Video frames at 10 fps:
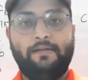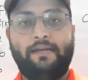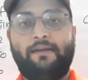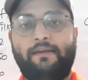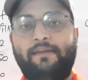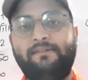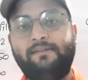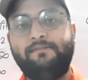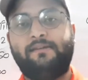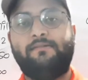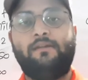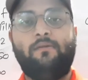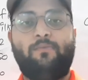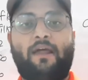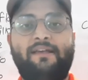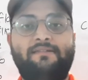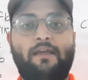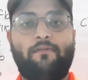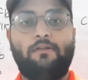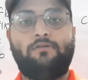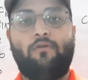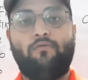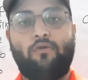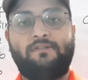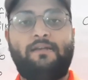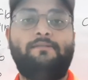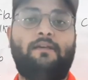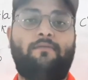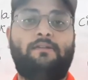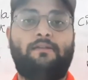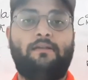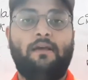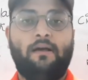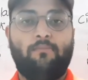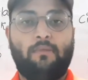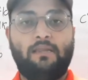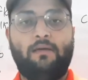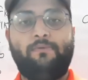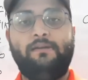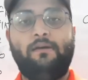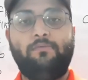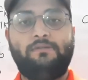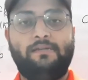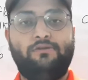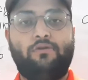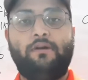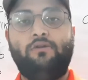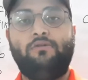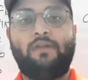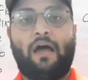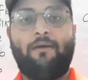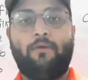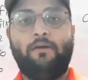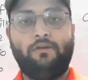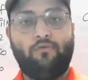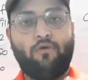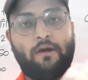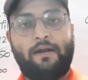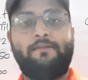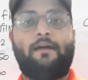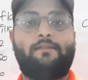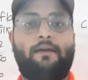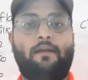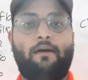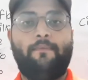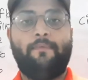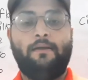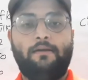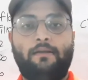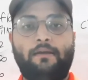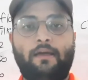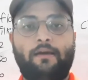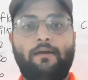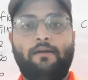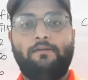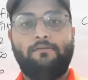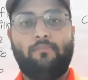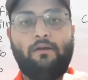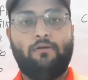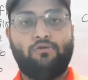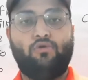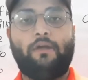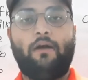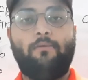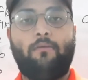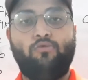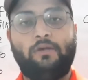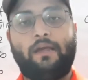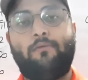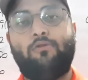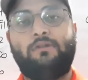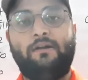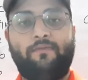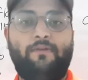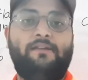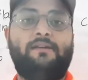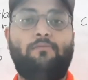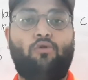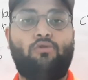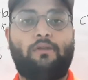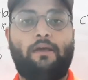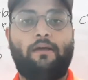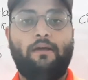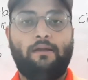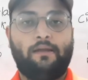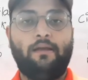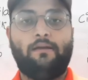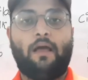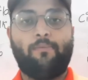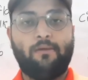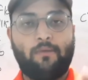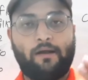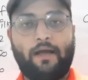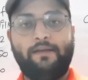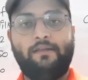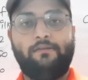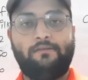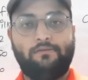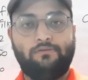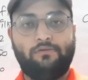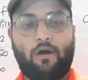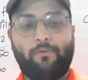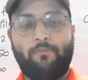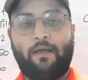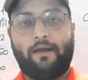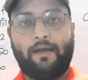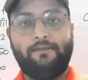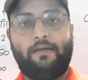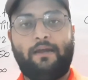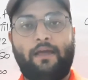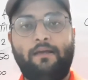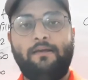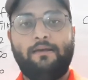डिक्रीज इन जनरल प्राइस लेवल्स ऑफ गुड्स एंड सर्विसेज मतलब कि जब चीज़ों के जो दाम है जब वो घट जाते हैं ना ठीक है तो क्या हम उसे क्या बोलते हैं डिफ्लेशन बोलते हैं ठीक है कि आपकी महंगाई जो आपकी महंगाई दरें हैं